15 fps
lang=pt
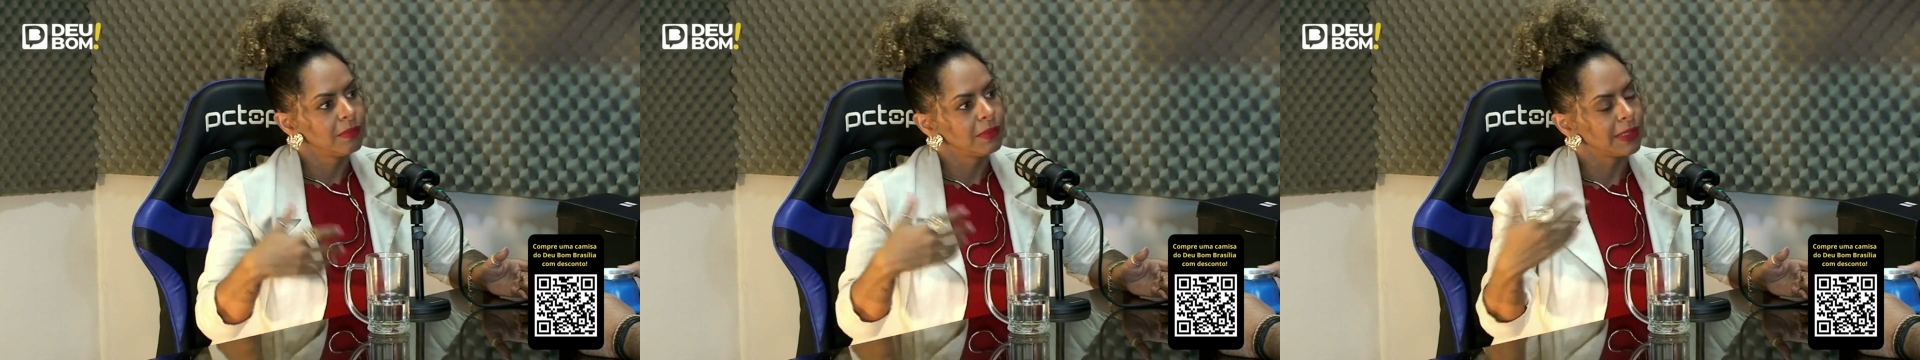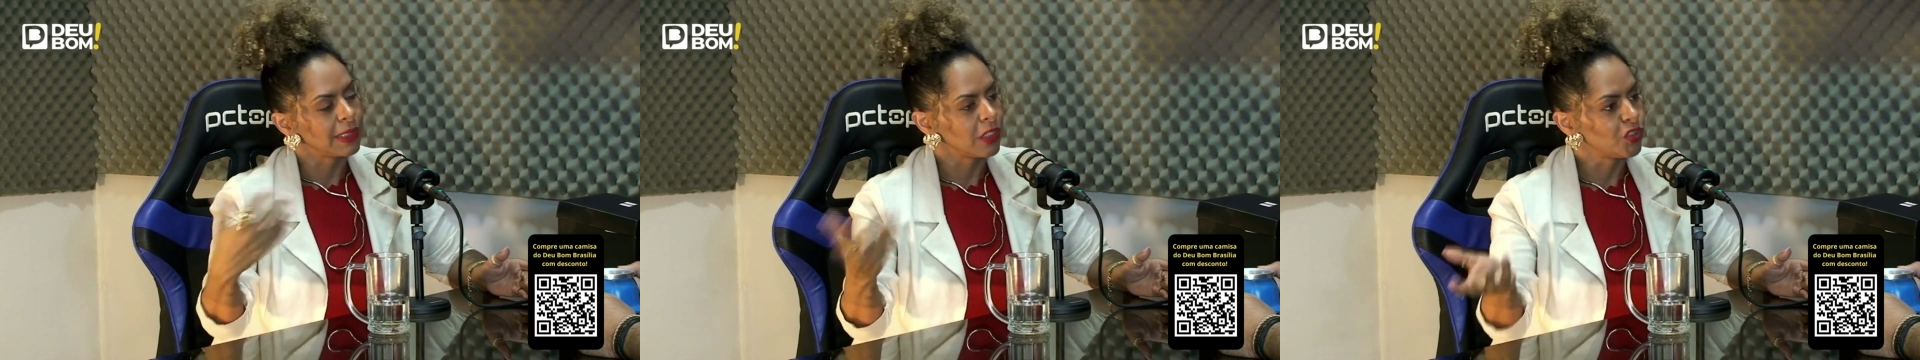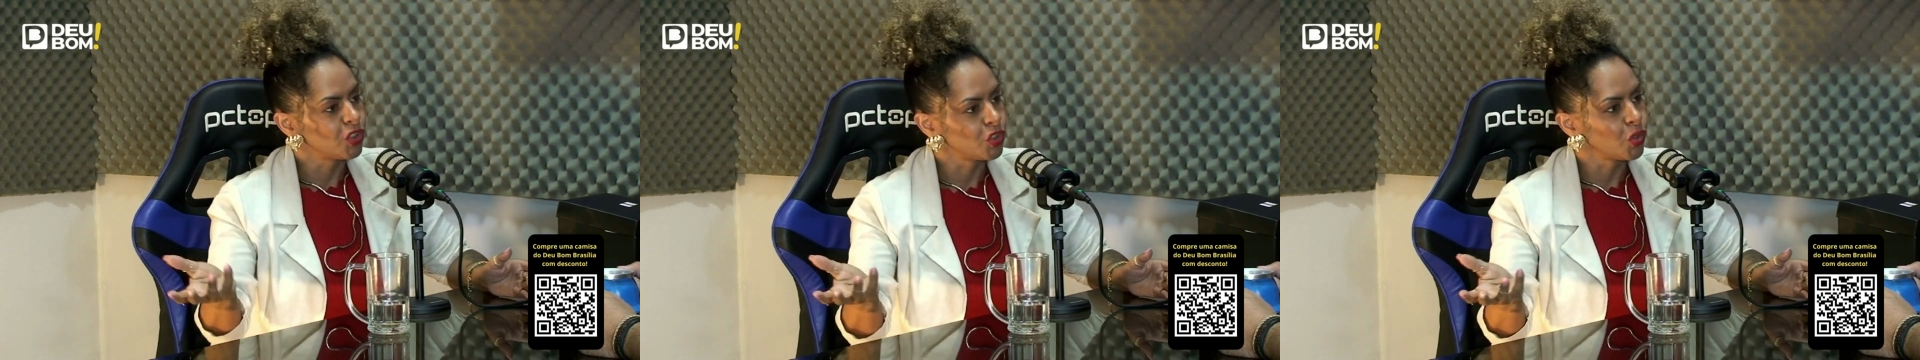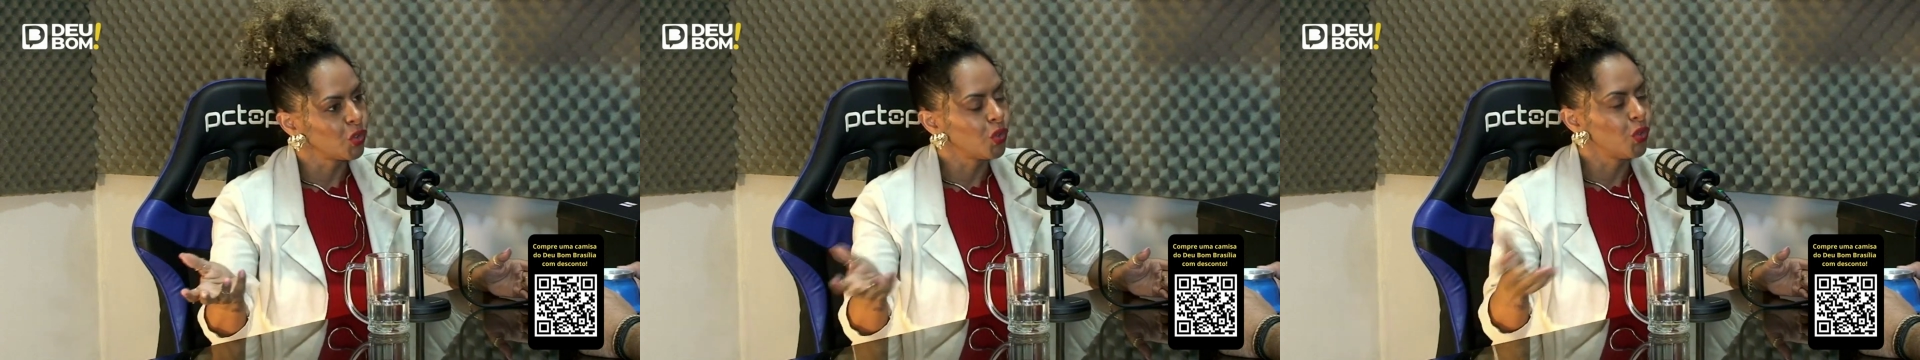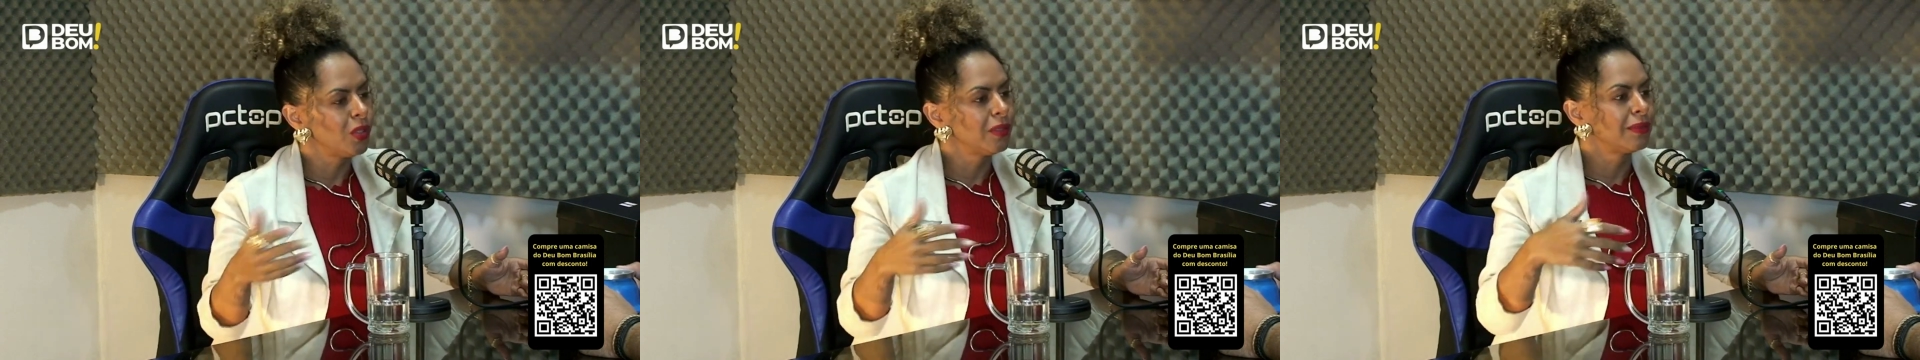sente
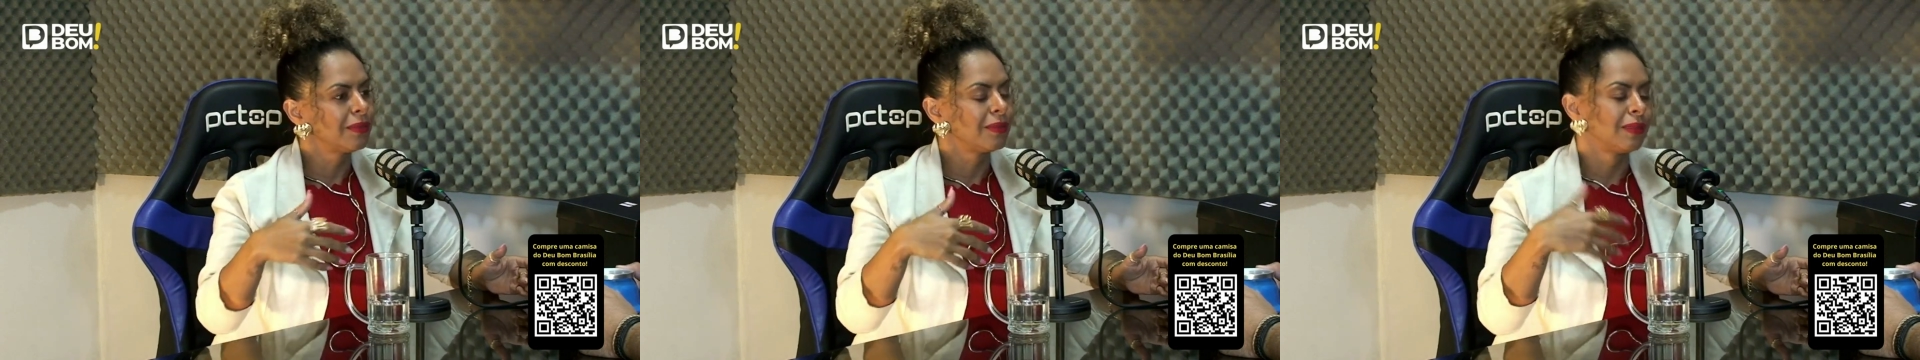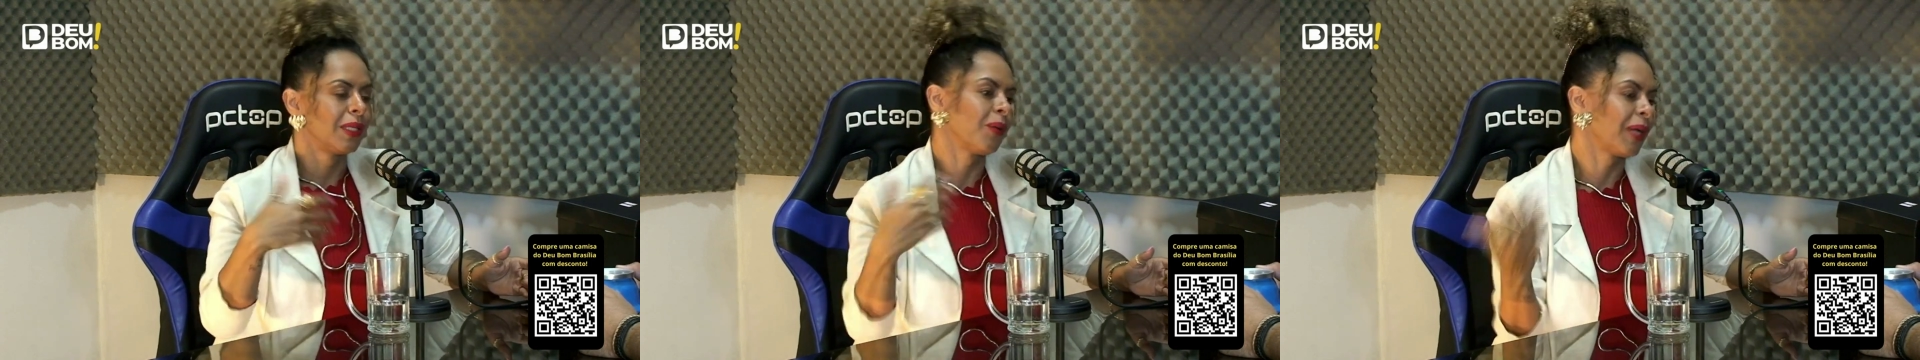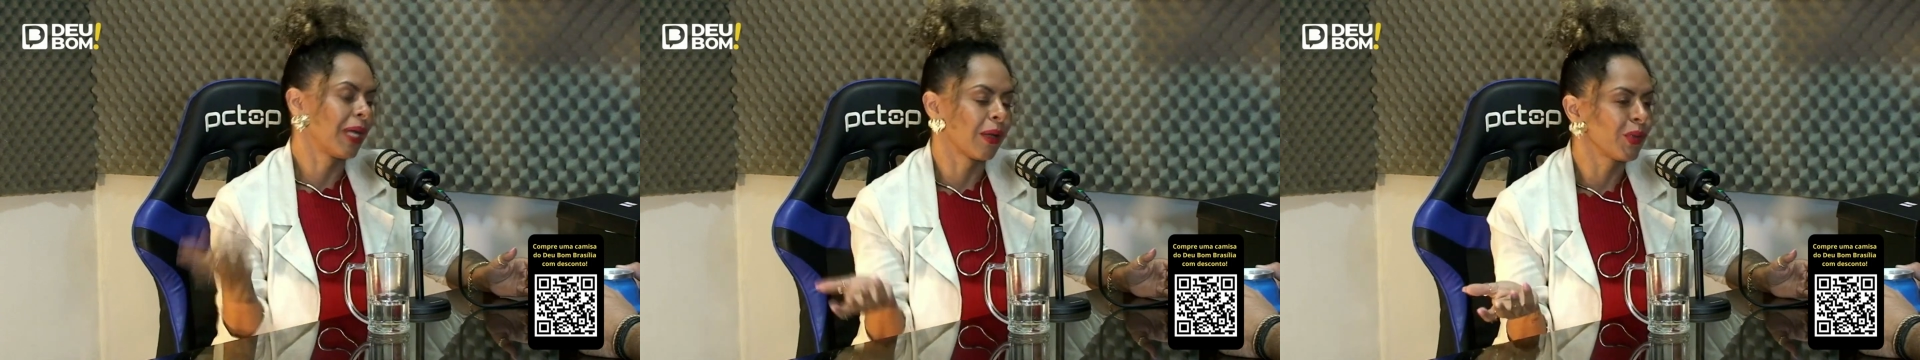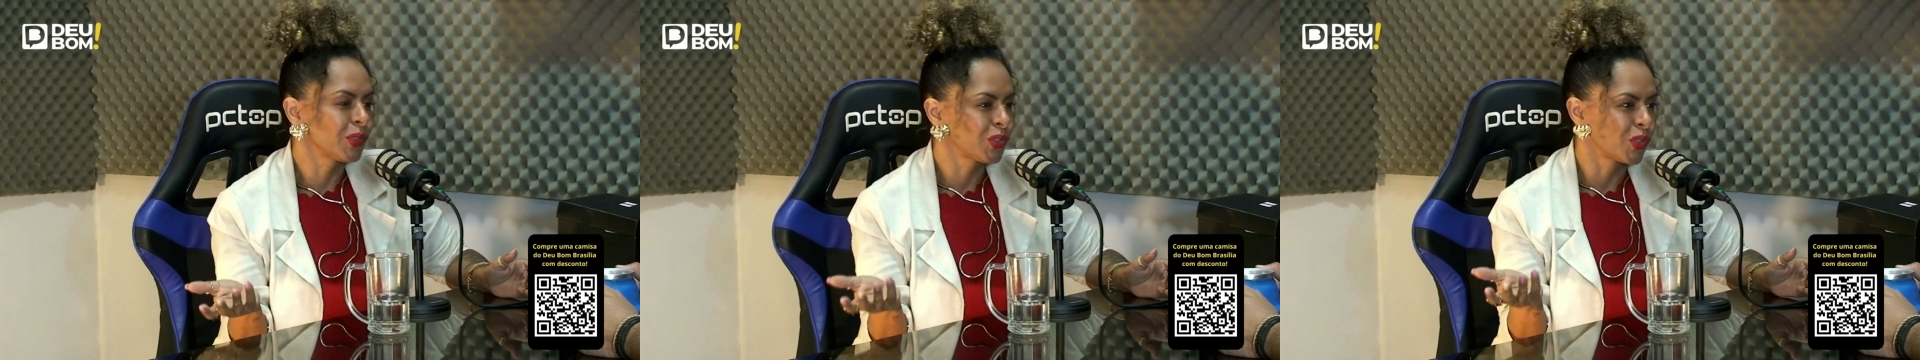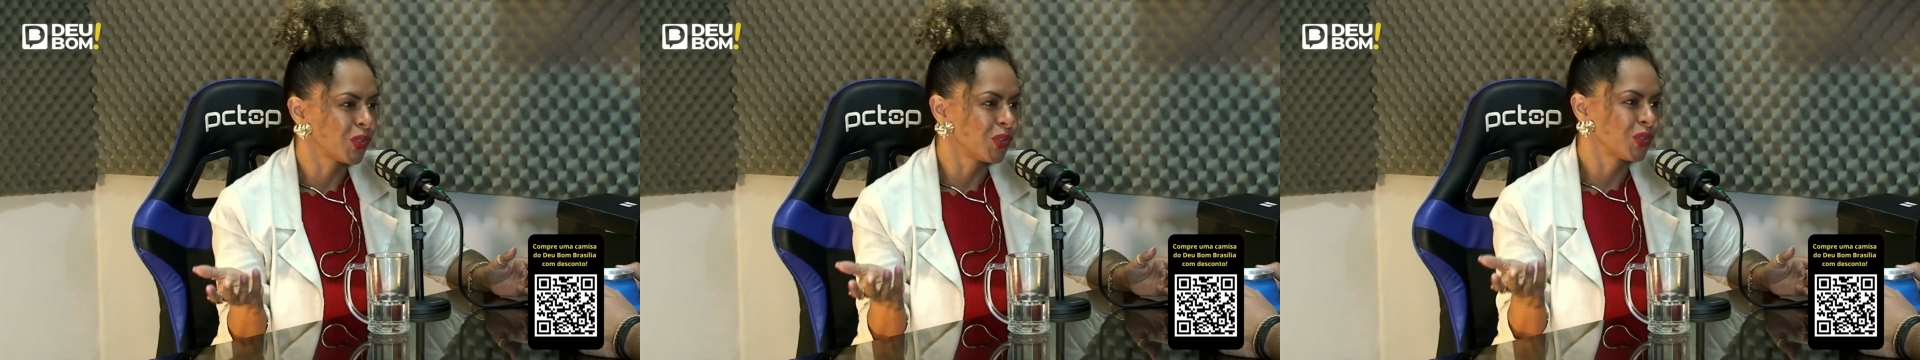dor, não é
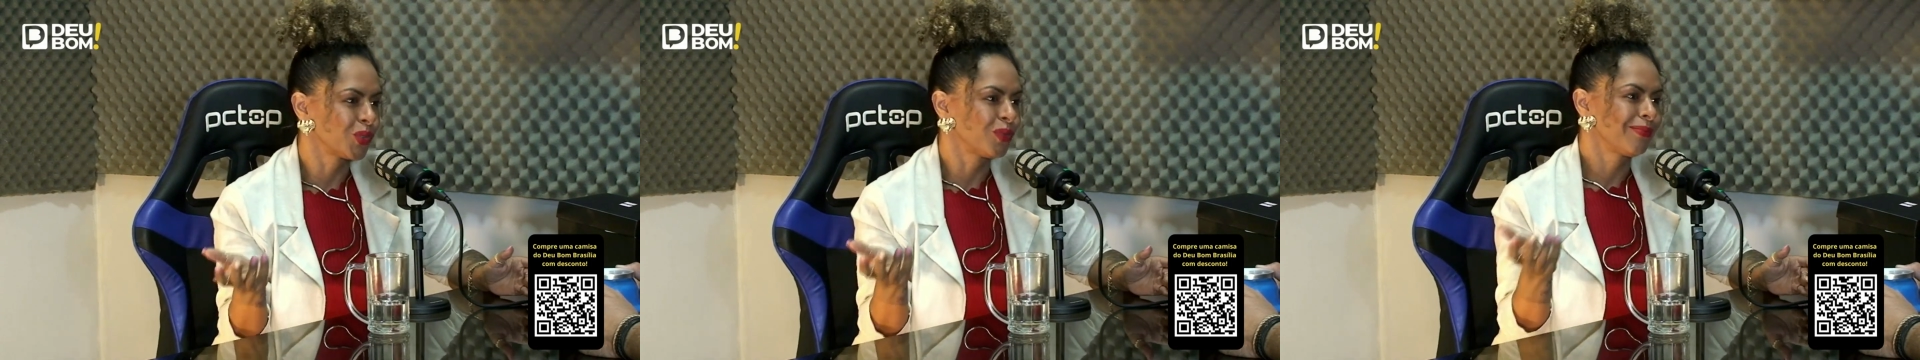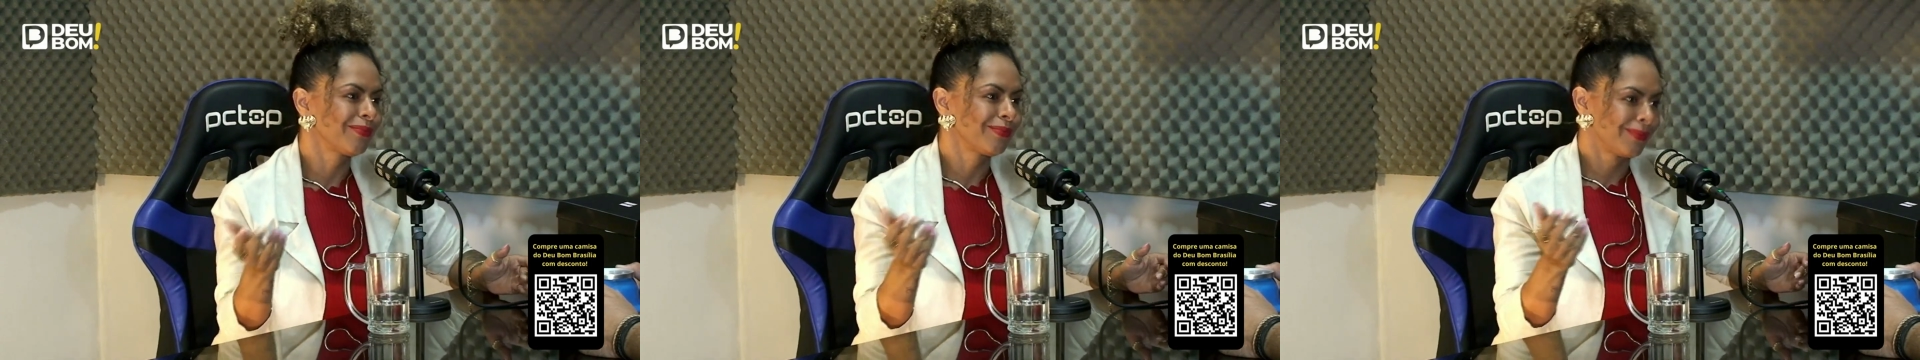gostoso. Sim